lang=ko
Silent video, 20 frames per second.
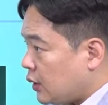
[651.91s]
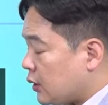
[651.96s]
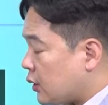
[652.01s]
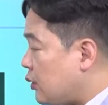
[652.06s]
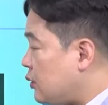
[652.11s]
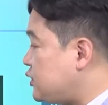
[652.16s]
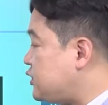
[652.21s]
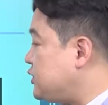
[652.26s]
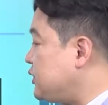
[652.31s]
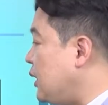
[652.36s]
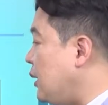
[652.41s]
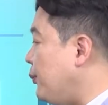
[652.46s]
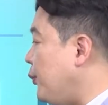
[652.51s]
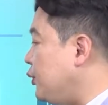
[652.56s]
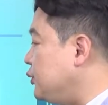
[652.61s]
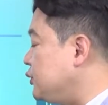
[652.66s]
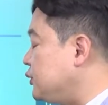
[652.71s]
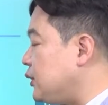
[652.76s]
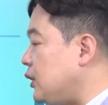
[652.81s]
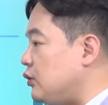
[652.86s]
그 증합
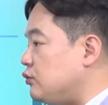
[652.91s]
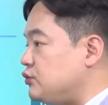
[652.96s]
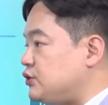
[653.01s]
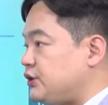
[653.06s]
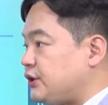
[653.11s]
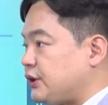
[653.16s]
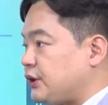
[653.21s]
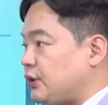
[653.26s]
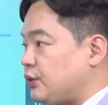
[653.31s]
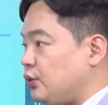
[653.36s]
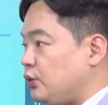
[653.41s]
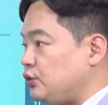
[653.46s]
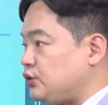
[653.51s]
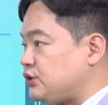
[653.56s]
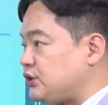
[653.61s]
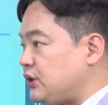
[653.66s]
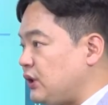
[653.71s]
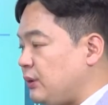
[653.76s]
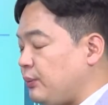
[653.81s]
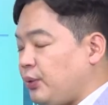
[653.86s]
펀드가 움직이고
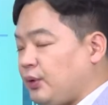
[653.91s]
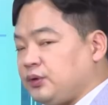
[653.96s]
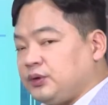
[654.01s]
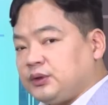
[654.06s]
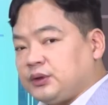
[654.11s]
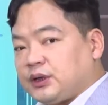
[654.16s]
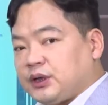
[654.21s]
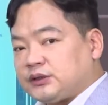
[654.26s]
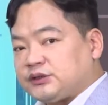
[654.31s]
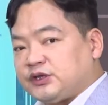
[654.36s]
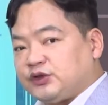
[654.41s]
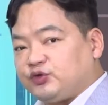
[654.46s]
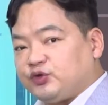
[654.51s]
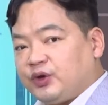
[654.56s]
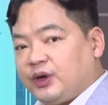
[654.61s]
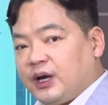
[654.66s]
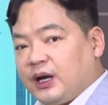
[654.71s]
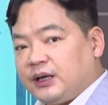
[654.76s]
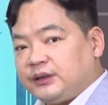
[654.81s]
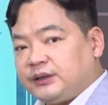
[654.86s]
증합 펀드가
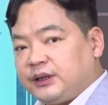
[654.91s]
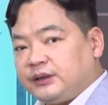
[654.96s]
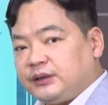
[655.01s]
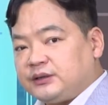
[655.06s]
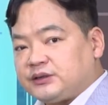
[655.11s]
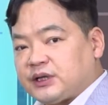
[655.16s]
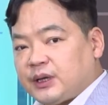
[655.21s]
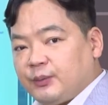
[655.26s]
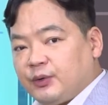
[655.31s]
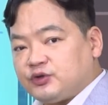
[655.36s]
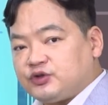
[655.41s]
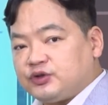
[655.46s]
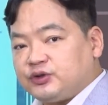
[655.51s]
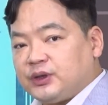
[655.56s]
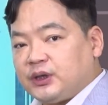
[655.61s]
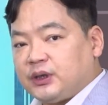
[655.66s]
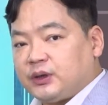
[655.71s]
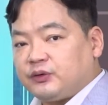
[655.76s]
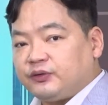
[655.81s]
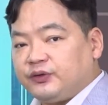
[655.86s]
지수의 하단을
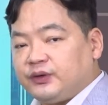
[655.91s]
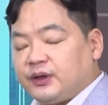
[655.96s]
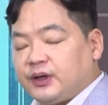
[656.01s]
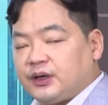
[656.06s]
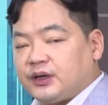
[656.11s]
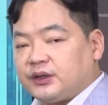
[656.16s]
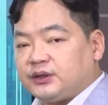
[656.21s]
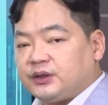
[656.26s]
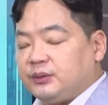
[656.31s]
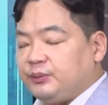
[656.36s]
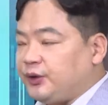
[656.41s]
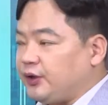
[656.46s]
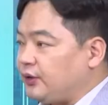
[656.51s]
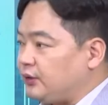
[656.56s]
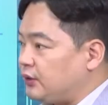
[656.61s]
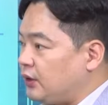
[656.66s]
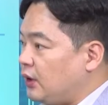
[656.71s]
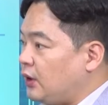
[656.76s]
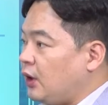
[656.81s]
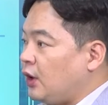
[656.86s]
잡아준다라고 생각이
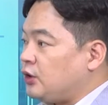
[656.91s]
들면